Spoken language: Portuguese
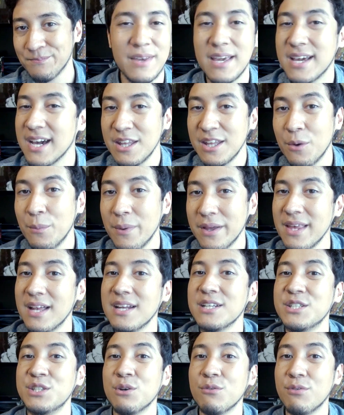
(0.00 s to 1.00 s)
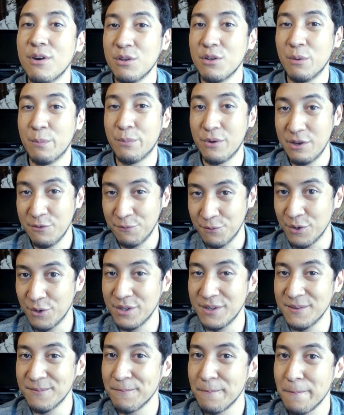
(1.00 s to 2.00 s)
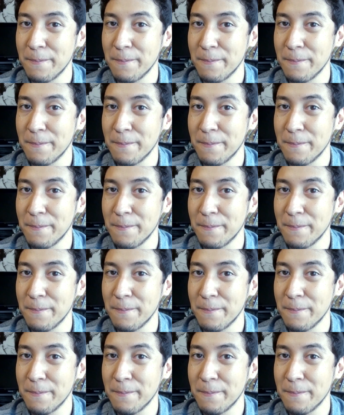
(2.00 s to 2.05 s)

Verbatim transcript: E cada uma delas tinha um valor para o iPhone.